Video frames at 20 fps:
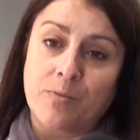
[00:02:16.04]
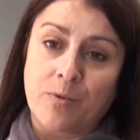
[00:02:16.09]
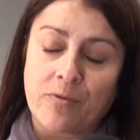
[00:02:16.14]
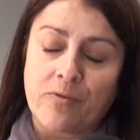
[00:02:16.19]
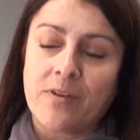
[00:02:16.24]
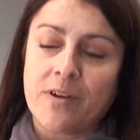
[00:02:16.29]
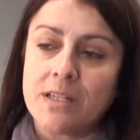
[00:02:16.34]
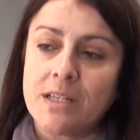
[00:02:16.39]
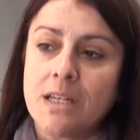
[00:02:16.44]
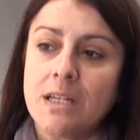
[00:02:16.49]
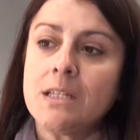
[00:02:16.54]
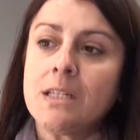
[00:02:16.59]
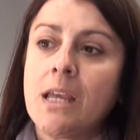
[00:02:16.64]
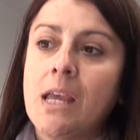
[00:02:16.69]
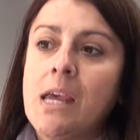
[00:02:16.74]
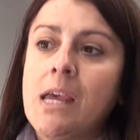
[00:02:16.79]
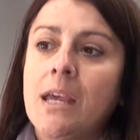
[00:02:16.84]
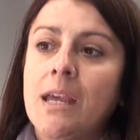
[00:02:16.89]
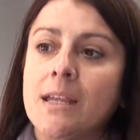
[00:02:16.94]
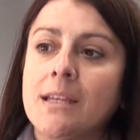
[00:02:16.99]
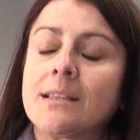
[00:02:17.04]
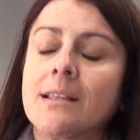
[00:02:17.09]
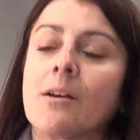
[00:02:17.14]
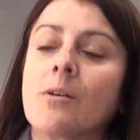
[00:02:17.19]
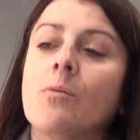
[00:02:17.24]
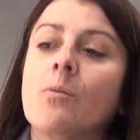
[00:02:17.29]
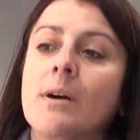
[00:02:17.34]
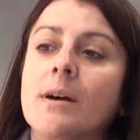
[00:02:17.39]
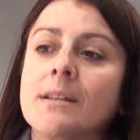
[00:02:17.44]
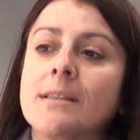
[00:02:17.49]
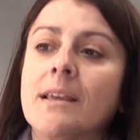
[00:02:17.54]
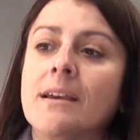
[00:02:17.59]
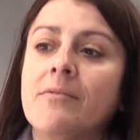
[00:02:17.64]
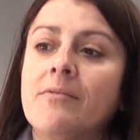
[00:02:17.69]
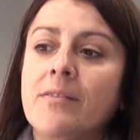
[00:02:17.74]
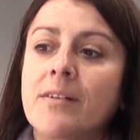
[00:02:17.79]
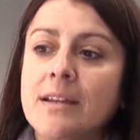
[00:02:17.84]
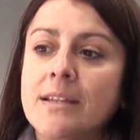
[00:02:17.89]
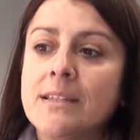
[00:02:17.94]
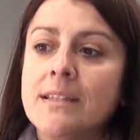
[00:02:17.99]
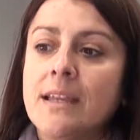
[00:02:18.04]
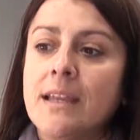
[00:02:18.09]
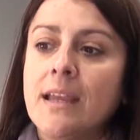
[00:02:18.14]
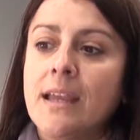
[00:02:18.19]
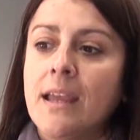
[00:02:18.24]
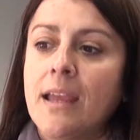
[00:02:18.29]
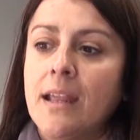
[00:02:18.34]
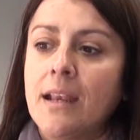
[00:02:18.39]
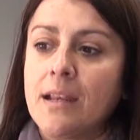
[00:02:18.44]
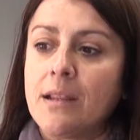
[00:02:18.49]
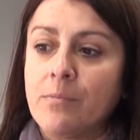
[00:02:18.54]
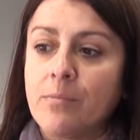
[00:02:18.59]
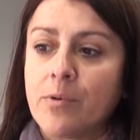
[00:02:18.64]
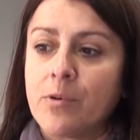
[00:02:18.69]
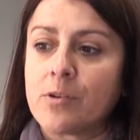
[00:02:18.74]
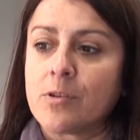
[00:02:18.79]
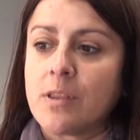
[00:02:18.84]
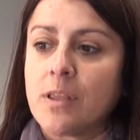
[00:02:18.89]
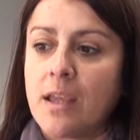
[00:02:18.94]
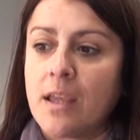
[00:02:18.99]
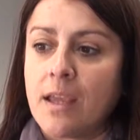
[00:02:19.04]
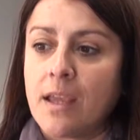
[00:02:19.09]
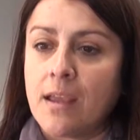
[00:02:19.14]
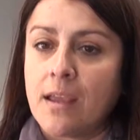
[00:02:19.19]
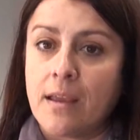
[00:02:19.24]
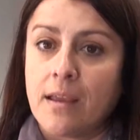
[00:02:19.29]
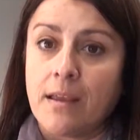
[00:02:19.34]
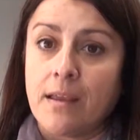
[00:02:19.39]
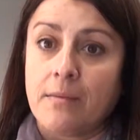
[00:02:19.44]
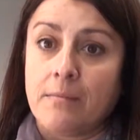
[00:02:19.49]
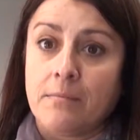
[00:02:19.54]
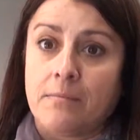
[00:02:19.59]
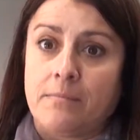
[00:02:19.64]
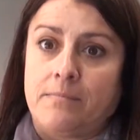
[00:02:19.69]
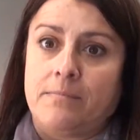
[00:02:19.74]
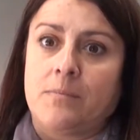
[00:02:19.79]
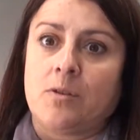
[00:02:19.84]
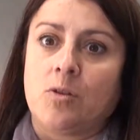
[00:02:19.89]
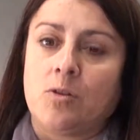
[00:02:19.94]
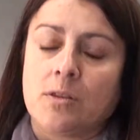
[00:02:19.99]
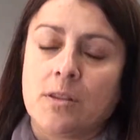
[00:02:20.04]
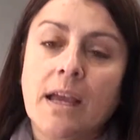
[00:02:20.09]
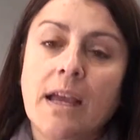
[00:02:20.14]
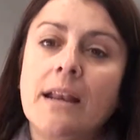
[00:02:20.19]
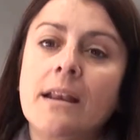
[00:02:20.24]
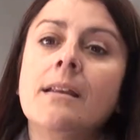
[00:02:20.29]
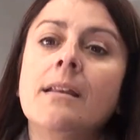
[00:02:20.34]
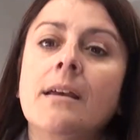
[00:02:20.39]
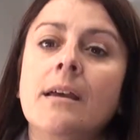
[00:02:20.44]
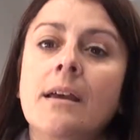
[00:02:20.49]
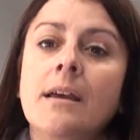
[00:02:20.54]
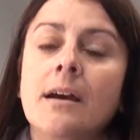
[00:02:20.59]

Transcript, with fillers: por fases, esta cuarta fase, el importe total